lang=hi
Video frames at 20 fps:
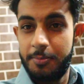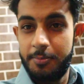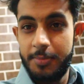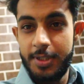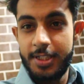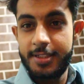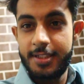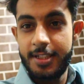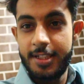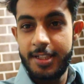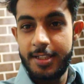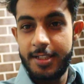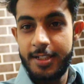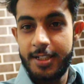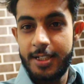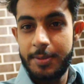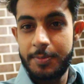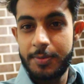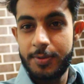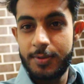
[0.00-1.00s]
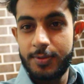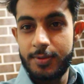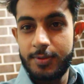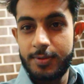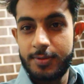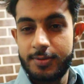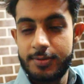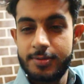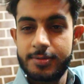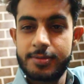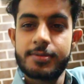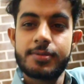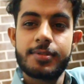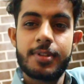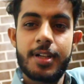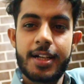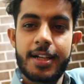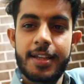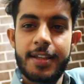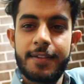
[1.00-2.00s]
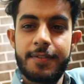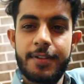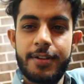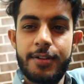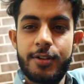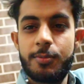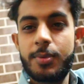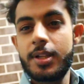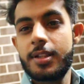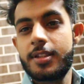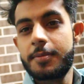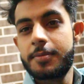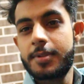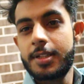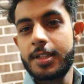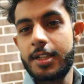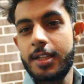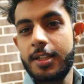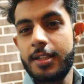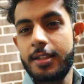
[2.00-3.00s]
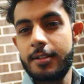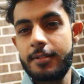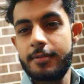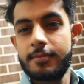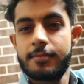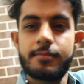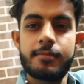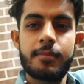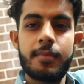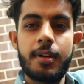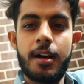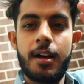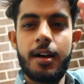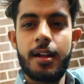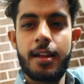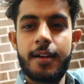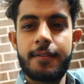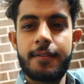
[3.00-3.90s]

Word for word: मिलते हैं आपको अगले वीडियो पे तब तक के लिए अला